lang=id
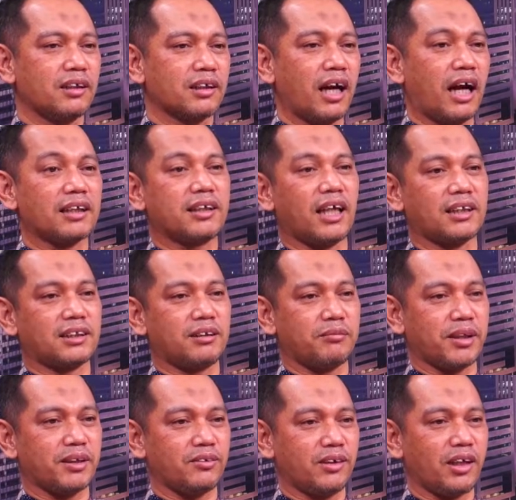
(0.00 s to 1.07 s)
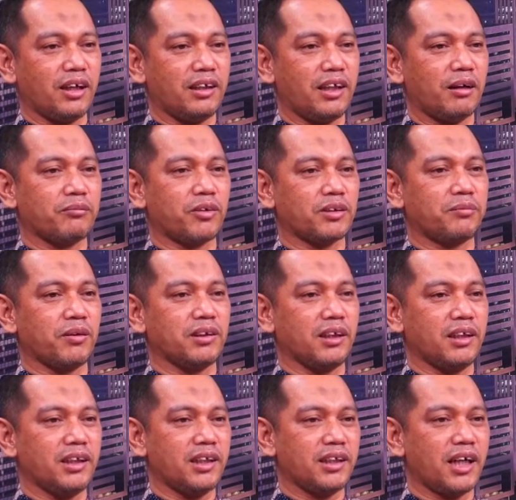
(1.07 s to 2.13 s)
ke atas begitu ya. Yang proses
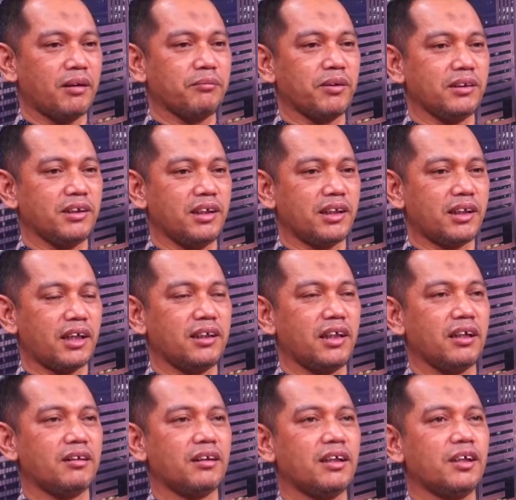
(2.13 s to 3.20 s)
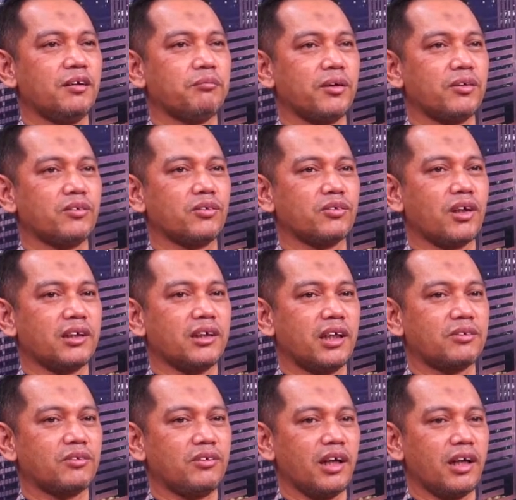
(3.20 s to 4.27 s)
penyelidikan, penyidikan dan
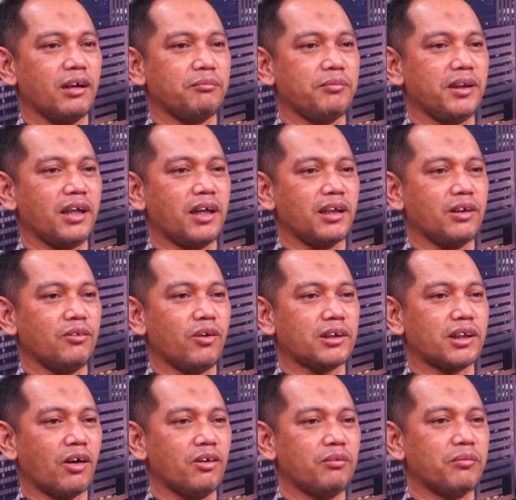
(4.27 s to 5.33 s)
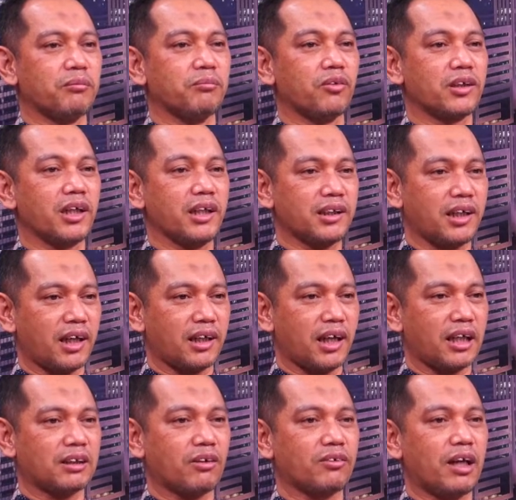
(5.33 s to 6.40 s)
penuntutannya sudah lebih dari dua tahun
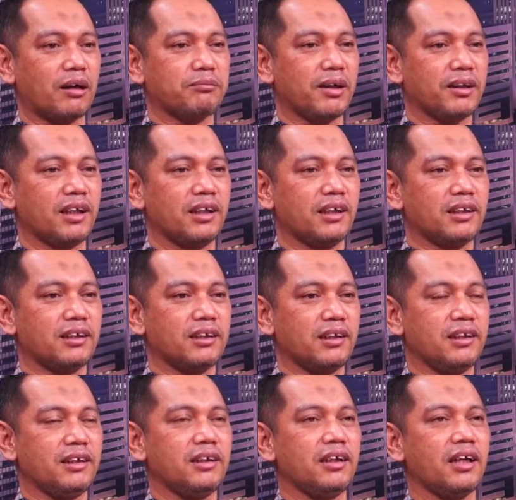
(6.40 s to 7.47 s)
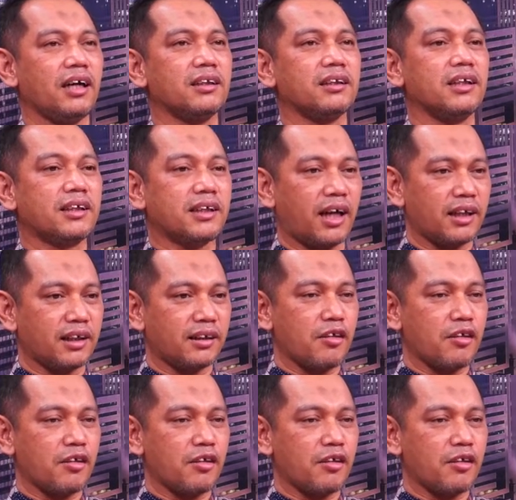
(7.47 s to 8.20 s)
memungkinkan atau dapat dihentikan.